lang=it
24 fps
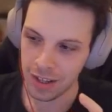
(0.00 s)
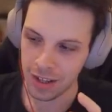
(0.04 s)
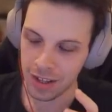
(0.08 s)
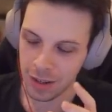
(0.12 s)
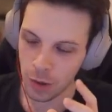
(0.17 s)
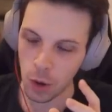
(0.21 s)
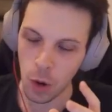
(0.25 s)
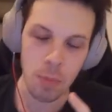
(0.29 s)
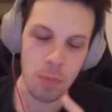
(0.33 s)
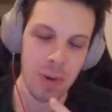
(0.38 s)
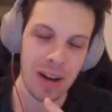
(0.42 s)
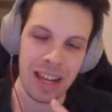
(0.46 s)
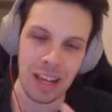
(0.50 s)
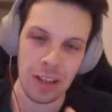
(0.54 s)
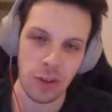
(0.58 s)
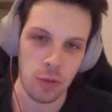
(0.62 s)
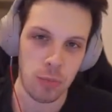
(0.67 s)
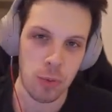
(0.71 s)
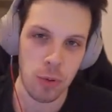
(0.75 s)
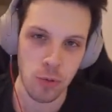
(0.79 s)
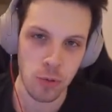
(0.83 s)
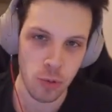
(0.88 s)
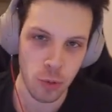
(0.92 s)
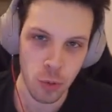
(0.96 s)
Non perché ci ho
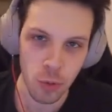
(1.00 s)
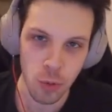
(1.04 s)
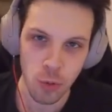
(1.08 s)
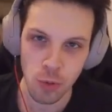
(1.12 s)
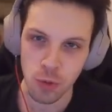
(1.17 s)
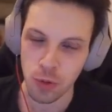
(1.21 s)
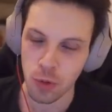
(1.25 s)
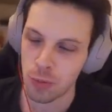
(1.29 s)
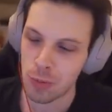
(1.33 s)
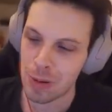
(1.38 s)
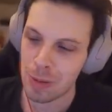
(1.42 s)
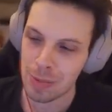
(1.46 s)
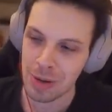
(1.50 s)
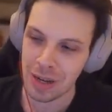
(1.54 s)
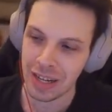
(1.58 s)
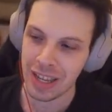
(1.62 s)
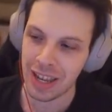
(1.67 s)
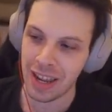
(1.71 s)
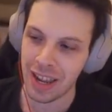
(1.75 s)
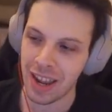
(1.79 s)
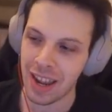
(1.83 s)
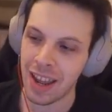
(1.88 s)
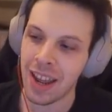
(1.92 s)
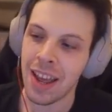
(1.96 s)
preso gusto, ma
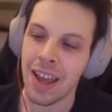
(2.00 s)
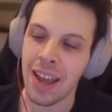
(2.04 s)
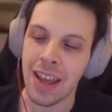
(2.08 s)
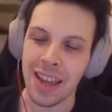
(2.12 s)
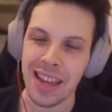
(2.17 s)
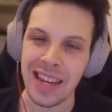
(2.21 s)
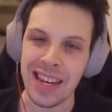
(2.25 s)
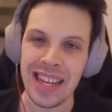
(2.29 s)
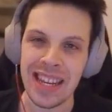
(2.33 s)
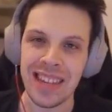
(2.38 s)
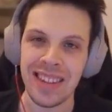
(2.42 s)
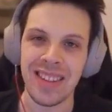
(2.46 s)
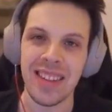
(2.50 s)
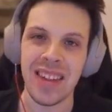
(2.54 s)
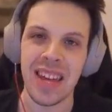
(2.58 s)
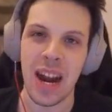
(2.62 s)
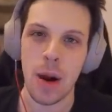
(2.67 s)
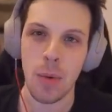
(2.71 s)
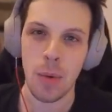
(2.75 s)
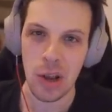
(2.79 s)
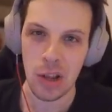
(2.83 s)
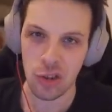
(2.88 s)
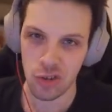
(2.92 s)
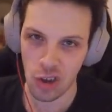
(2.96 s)
perché inizierà
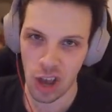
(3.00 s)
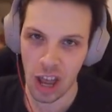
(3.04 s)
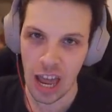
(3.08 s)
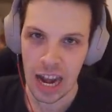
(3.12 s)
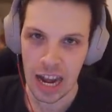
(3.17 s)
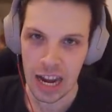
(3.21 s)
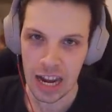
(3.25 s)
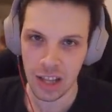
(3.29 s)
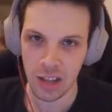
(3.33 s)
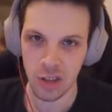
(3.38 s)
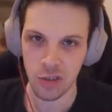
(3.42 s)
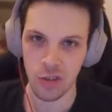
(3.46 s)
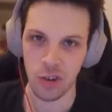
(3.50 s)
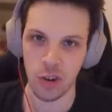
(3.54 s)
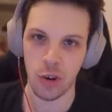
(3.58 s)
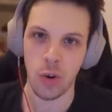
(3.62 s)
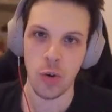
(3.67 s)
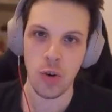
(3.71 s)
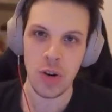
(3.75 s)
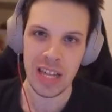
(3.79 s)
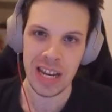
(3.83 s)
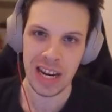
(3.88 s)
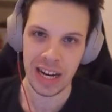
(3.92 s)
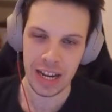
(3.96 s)
una challenge
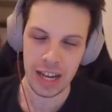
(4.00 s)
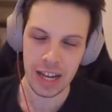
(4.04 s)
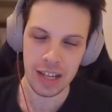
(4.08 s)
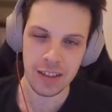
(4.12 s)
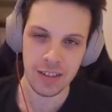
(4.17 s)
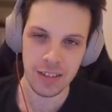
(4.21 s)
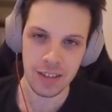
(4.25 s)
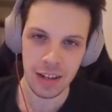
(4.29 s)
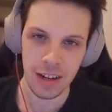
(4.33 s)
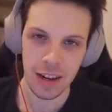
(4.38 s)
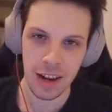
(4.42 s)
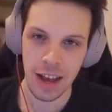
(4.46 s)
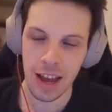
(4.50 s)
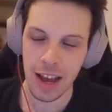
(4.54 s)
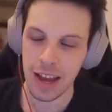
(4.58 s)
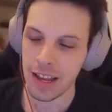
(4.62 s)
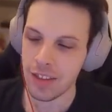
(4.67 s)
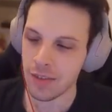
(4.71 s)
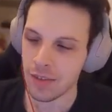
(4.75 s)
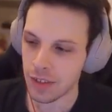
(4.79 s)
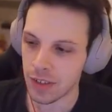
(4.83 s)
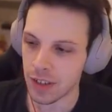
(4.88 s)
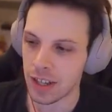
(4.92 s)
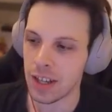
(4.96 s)
con i ragazzi in
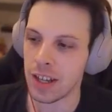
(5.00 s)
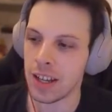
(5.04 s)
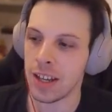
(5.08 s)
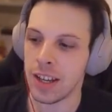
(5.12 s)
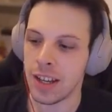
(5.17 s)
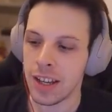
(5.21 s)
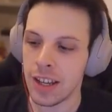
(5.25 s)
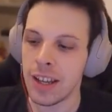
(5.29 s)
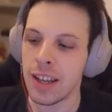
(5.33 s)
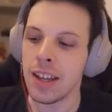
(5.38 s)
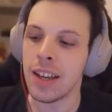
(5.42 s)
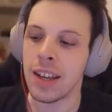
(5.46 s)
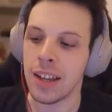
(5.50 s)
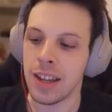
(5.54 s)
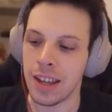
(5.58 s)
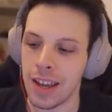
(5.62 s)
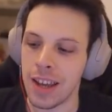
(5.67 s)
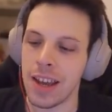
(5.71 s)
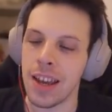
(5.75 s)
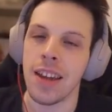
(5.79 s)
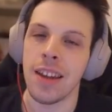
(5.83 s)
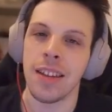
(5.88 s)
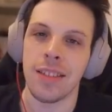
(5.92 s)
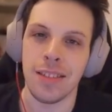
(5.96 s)
live
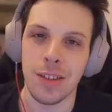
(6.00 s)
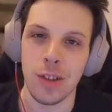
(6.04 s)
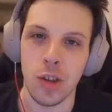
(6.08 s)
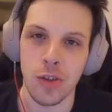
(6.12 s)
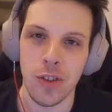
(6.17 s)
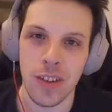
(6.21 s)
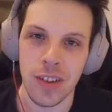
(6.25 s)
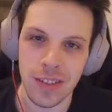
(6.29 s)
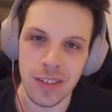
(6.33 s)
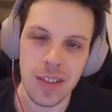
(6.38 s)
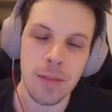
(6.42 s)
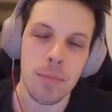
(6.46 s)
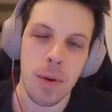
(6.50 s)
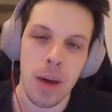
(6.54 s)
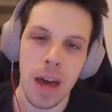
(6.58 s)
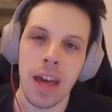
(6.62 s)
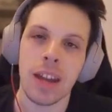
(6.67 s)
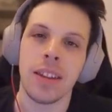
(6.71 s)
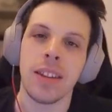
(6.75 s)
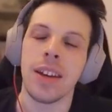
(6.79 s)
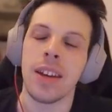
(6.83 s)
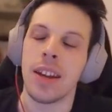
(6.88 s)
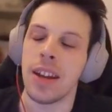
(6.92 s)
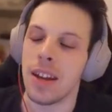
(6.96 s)
che se dovessi
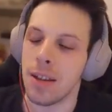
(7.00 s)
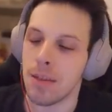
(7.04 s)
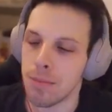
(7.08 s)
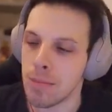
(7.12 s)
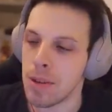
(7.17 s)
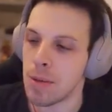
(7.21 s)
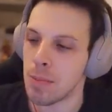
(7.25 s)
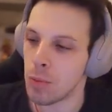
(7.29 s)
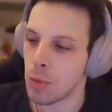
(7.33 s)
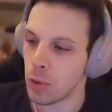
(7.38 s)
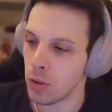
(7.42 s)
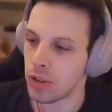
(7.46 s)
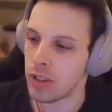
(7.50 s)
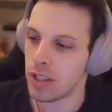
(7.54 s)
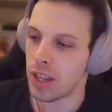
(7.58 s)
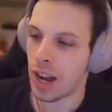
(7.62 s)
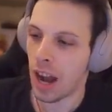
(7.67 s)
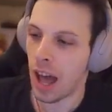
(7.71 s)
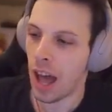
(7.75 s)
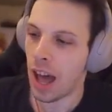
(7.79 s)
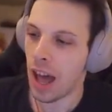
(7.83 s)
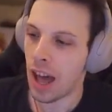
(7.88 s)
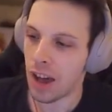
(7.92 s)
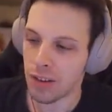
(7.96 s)
perdere mi
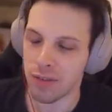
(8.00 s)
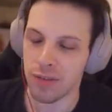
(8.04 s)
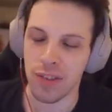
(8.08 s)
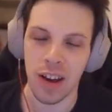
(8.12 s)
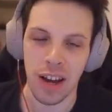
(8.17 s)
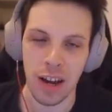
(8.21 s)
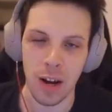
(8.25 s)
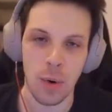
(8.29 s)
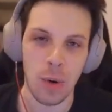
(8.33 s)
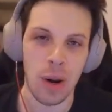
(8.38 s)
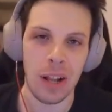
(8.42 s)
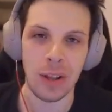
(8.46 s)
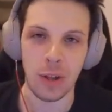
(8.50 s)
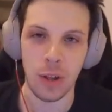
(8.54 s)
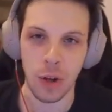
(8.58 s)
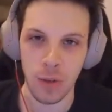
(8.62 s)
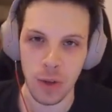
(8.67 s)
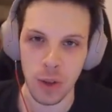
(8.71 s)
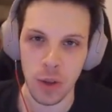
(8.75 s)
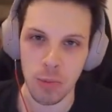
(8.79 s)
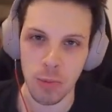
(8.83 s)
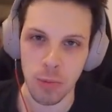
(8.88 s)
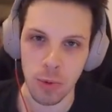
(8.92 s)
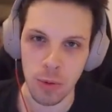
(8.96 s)
porterà a fare un altro
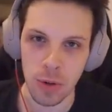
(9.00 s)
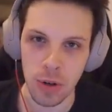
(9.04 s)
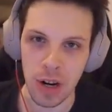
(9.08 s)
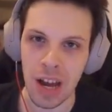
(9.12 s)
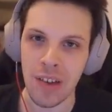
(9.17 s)
video pull.